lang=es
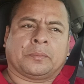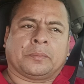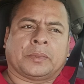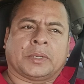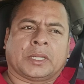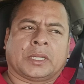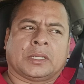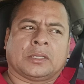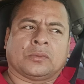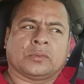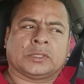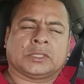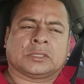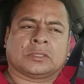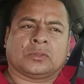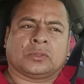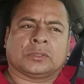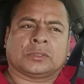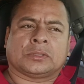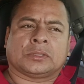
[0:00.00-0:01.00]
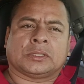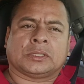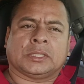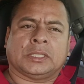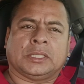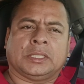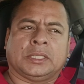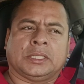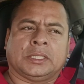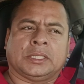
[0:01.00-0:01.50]
para nuestros
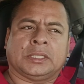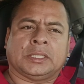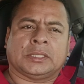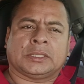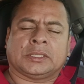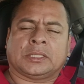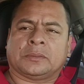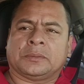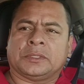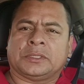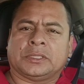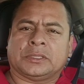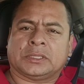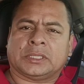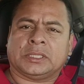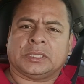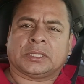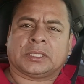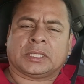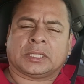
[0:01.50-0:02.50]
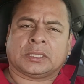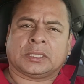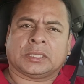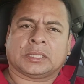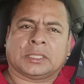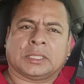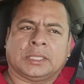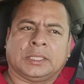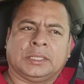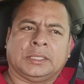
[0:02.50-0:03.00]
eh, servicios de
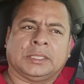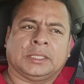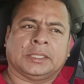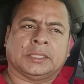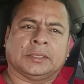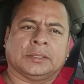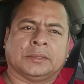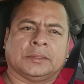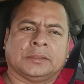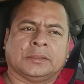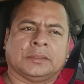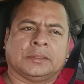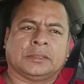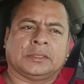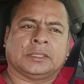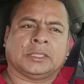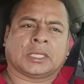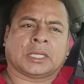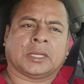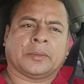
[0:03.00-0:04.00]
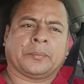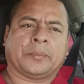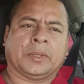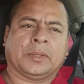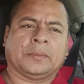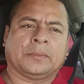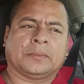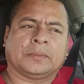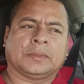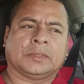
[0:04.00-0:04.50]
internet ahí en
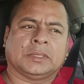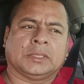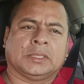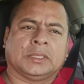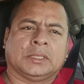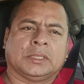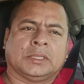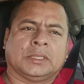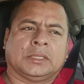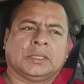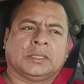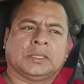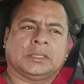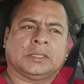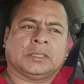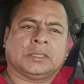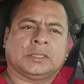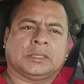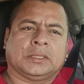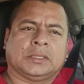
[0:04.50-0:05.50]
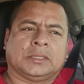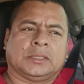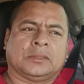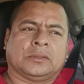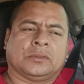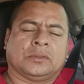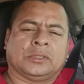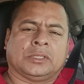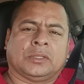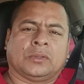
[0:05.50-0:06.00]
Chicapa eh,
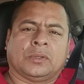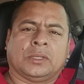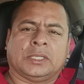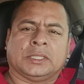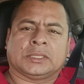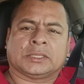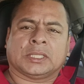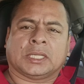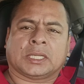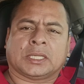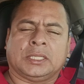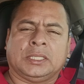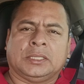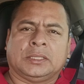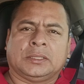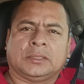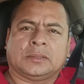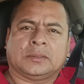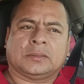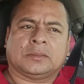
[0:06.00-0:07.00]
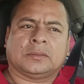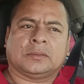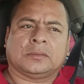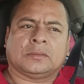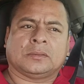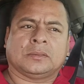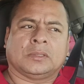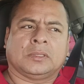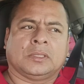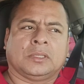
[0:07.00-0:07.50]
nos llegó el Starlink
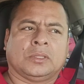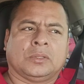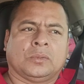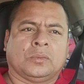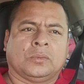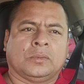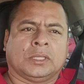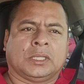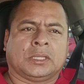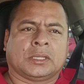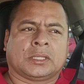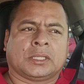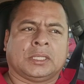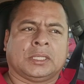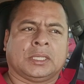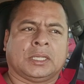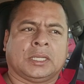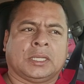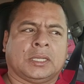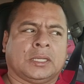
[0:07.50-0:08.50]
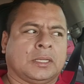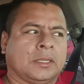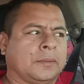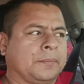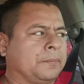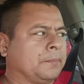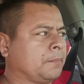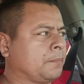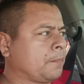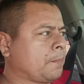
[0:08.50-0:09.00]
una
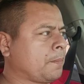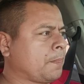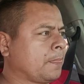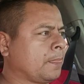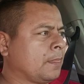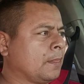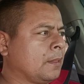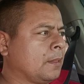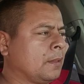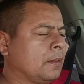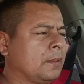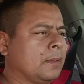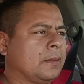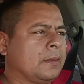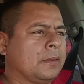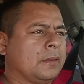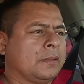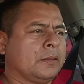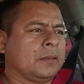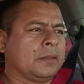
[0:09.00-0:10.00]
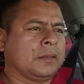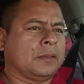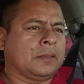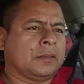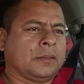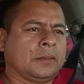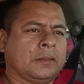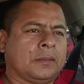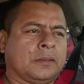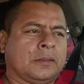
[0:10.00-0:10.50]
antena
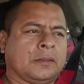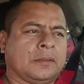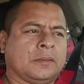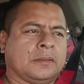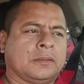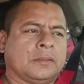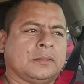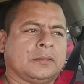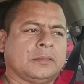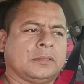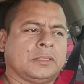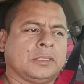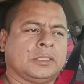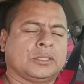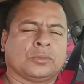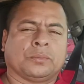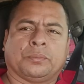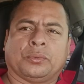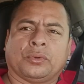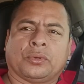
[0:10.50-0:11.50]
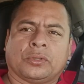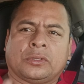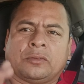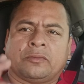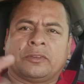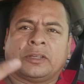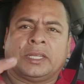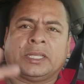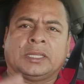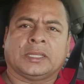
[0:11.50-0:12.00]
eh, es un poco
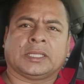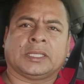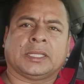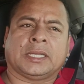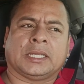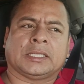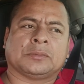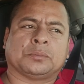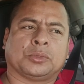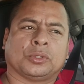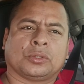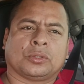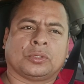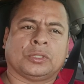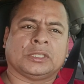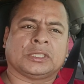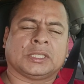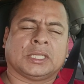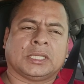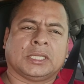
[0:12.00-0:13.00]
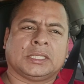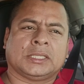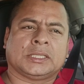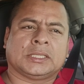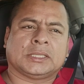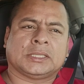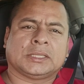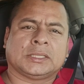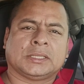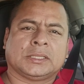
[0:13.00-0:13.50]
diferente de las
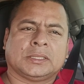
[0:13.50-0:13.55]
motorizadas